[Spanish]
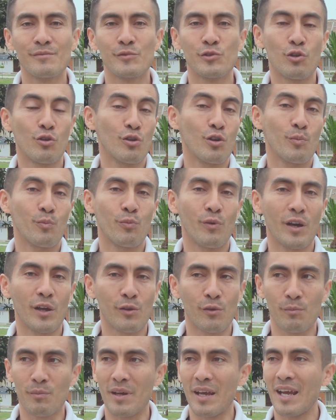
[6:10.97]
yo no
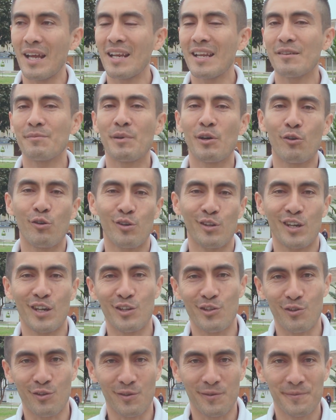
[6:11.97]
puedo, él es mejor
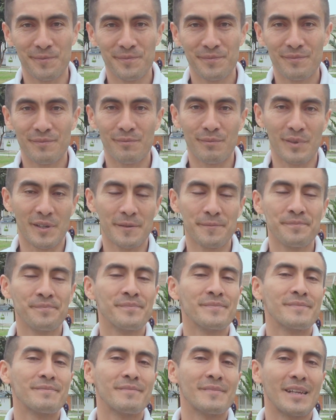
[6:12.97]
que yo. Bien,
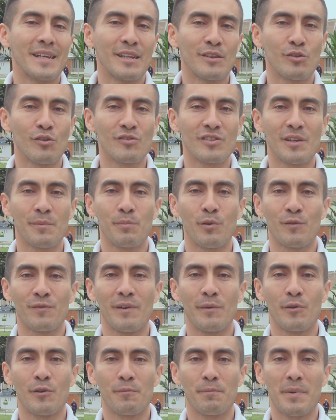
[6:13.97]
entonces por
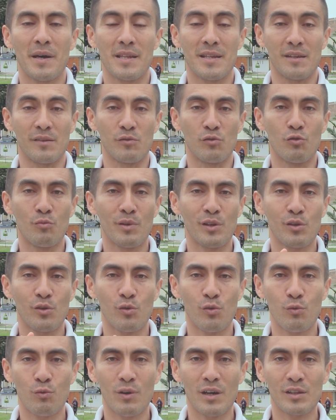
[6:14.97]
favor padres, número
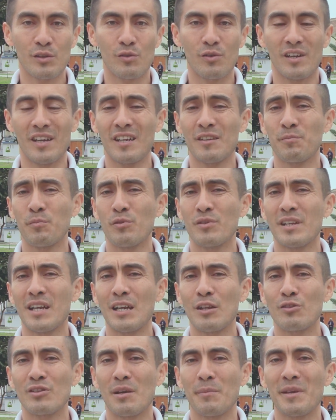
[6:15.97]
cuatro,
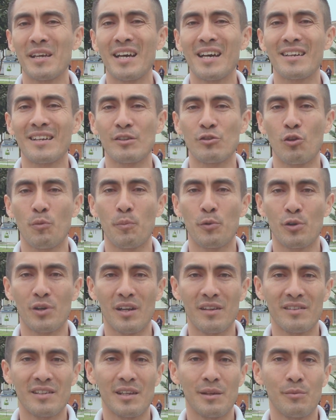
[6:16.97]
exponerlo también a retos
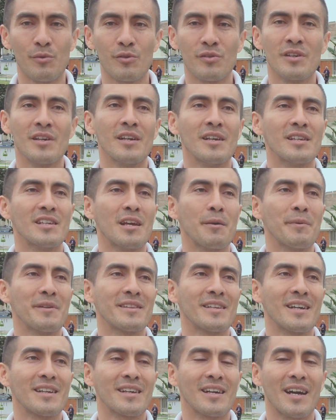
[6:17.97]
progresivos y
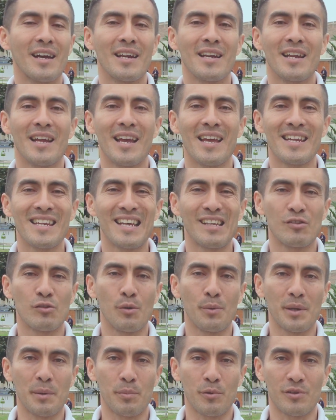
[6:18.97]
evitar caer en la
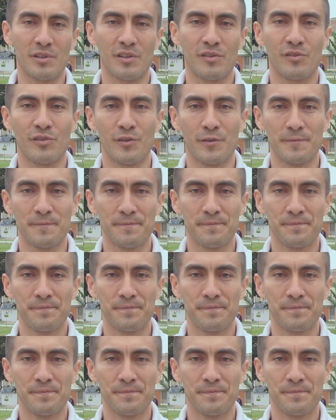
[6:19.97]
sobreprotección.